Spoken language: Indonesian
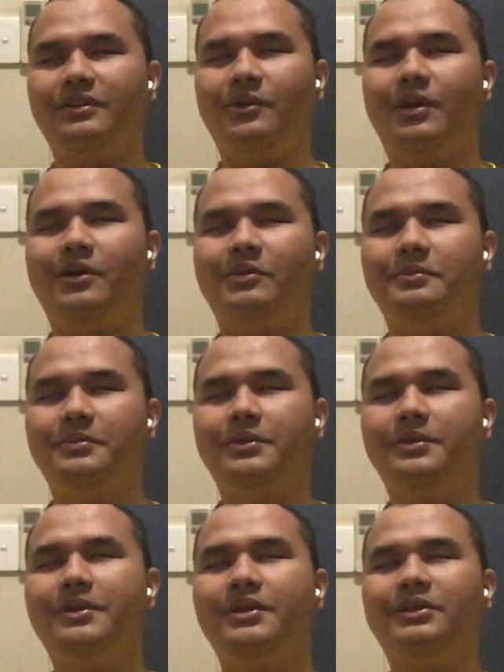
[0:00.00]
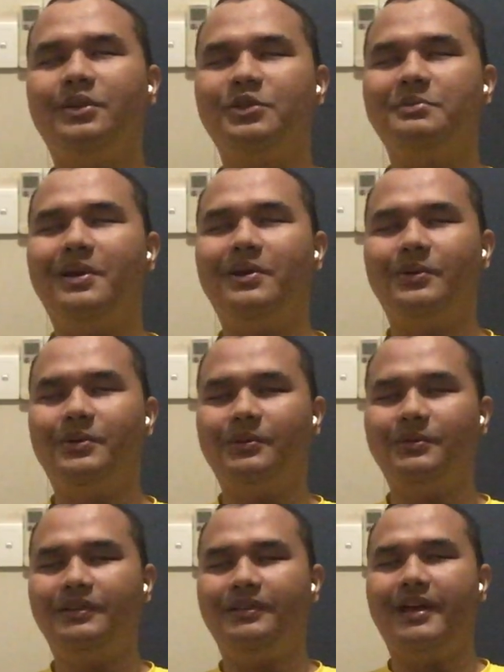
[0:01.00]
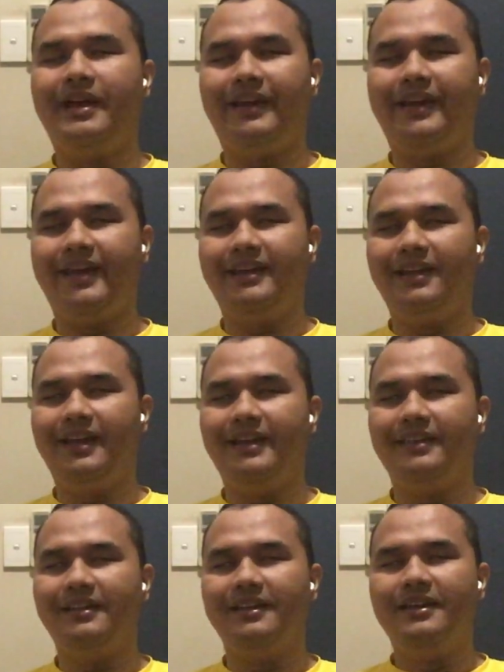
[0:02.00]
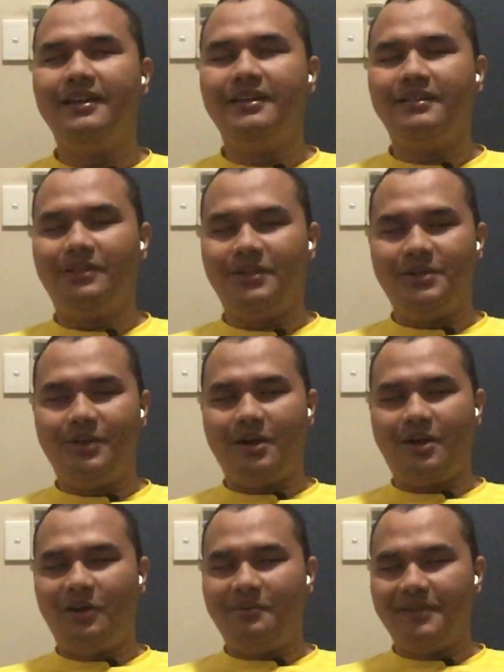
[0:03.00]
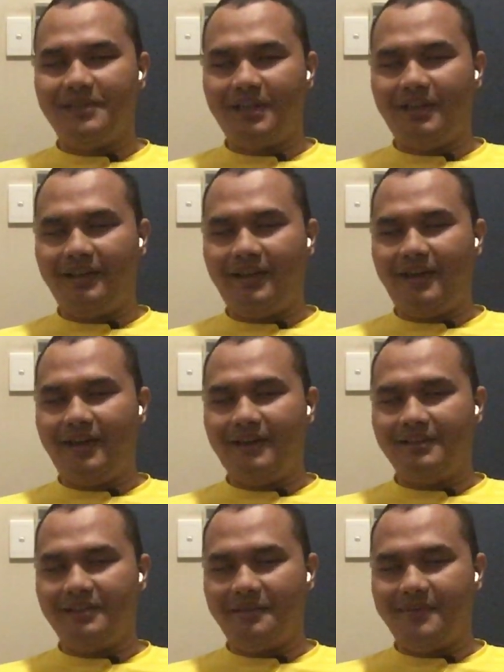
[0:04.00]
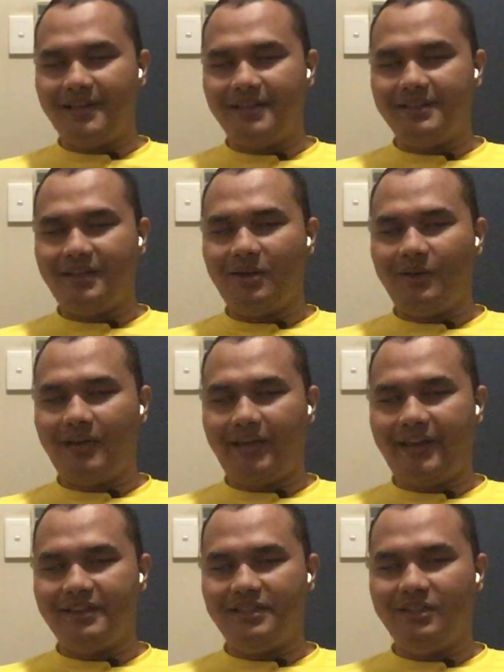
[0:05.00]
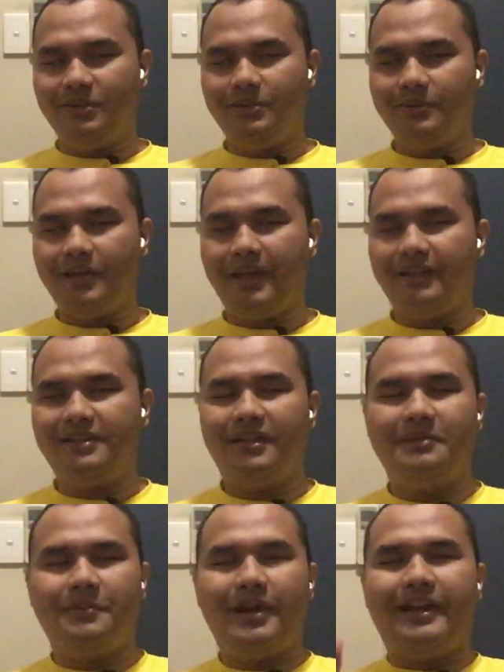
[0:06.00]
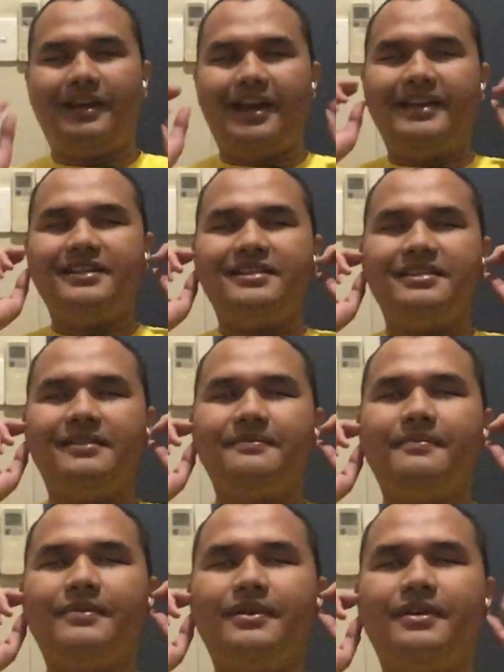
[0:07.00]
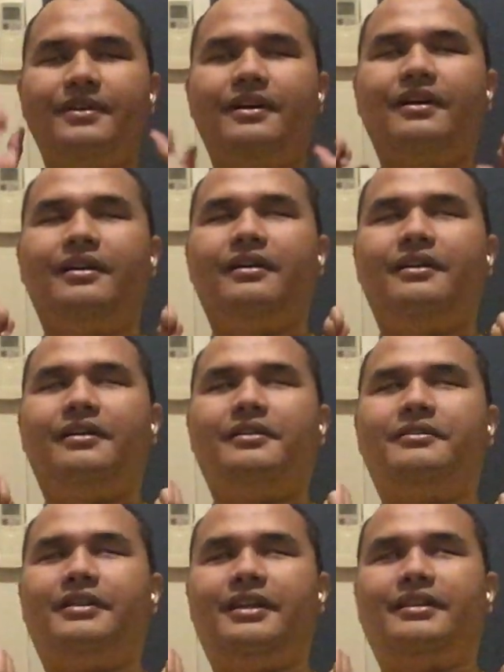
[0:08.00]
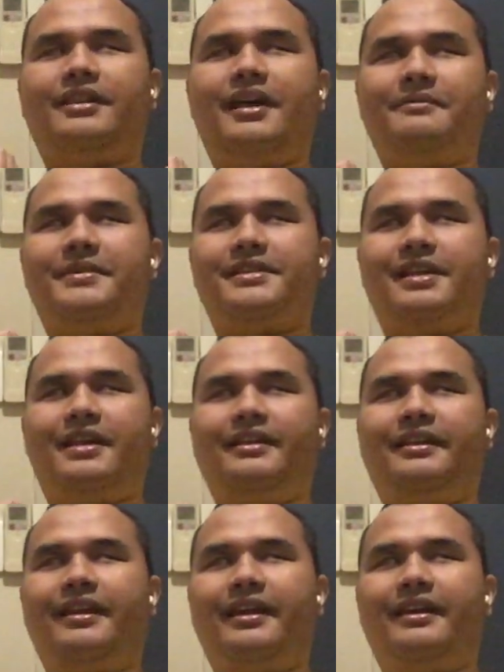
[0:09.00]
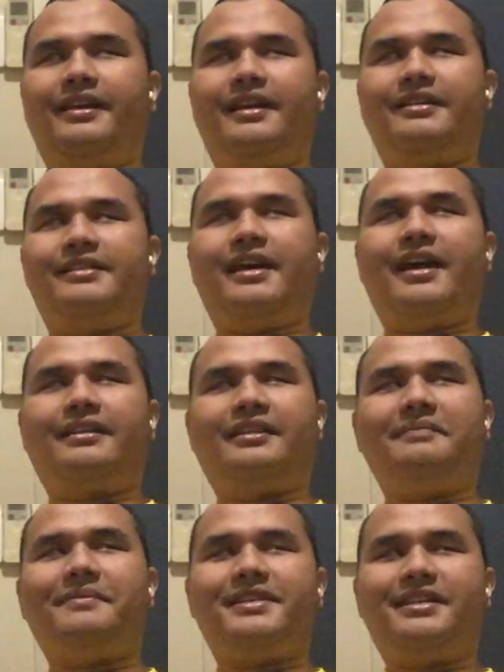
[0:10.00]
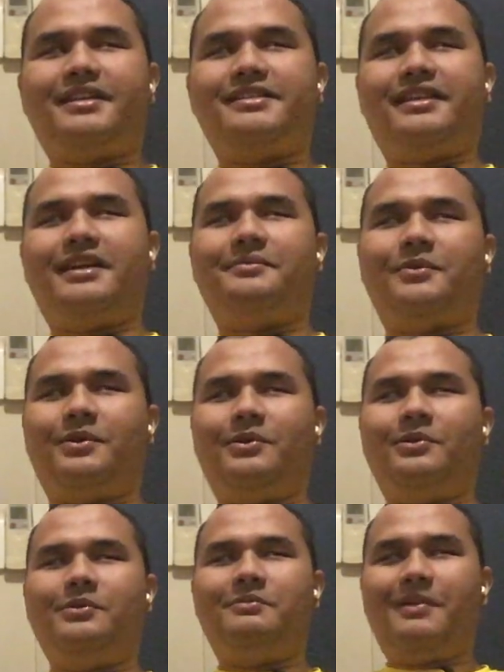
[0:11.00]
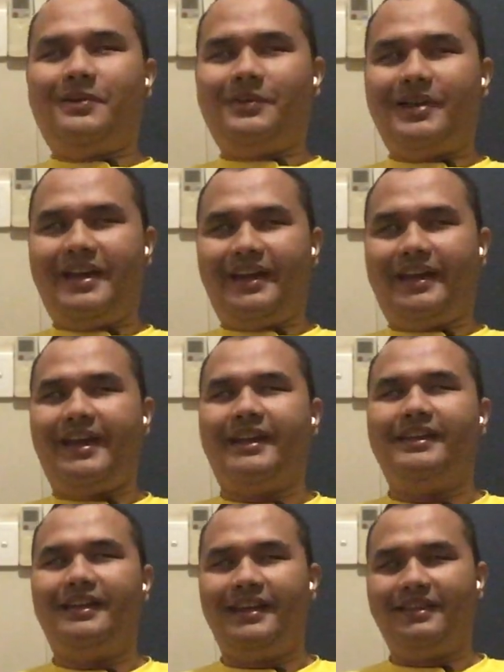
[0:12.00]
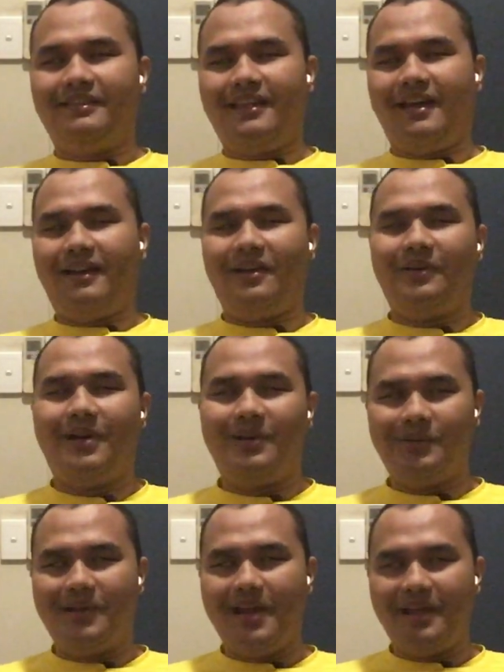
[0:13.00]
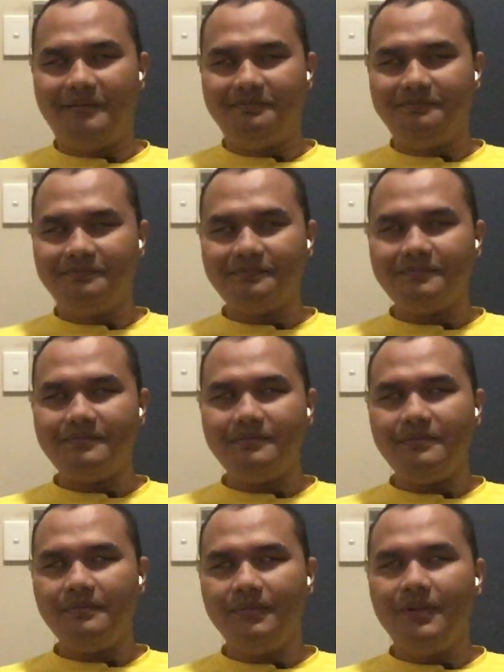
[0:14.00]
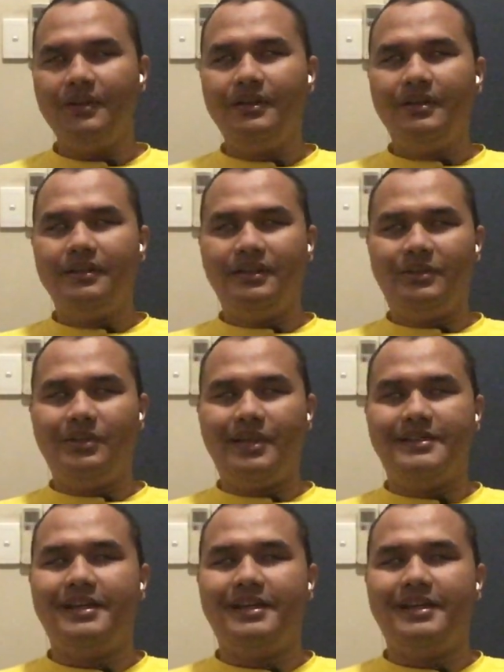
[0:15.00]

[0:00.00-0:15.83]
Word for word: Kuala Lumpur terus baru dari ke Adelaide terus juga kalau misalnya saya baca sih kalau naik SQ naik Singapore Airlines uh, kita misalnya dari Jakarta ya pasti ke Singapura dulu baru dari ke Adelaide nah kalau Garuda itu dari